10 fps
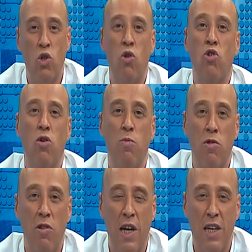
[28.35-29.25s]
çok çok
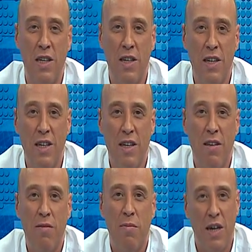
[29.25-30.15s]
mutlular.
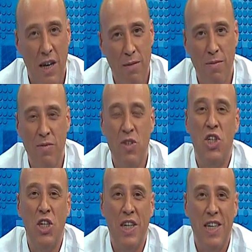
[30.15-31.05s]
Bakalım niçin?